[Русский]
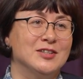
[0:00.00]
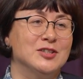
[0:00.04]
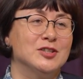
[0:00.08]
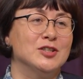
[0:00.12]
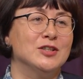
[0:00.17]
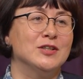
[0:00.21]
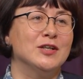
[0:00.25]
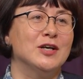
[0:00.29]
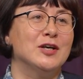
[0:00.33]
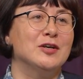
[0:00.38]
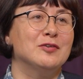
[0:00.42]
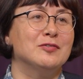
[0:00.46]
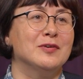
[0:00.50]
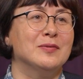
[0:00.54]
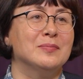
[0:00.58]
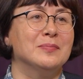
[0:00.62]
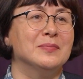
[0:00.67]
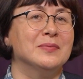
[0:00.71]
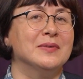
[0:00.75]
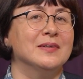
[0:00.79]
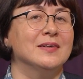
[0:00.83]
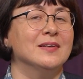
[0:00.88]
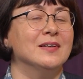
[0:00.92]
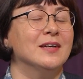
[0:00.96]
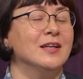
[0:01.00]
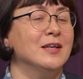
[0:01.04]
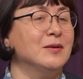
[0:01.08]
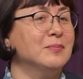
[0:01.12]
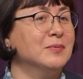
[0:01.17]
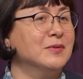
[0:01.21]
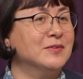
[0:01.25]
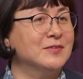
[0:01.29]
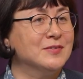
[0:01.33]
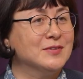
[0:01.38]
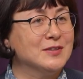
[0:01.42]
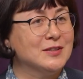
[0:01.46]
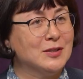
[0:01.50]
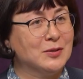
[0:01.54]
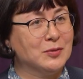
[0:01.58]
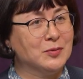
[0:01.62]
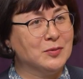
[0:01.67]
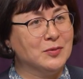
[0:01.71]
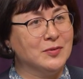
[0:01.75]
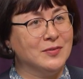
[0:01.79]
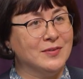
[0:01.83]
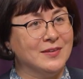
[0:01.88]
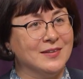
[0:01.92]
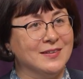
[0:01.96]
Желаю вам крепкого
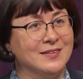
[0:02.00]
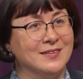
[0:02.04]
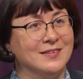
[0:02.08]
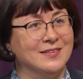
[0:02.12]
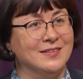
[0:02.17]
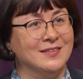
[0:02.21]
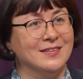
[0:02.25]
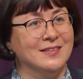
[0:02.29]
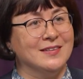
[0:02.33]
здоровья,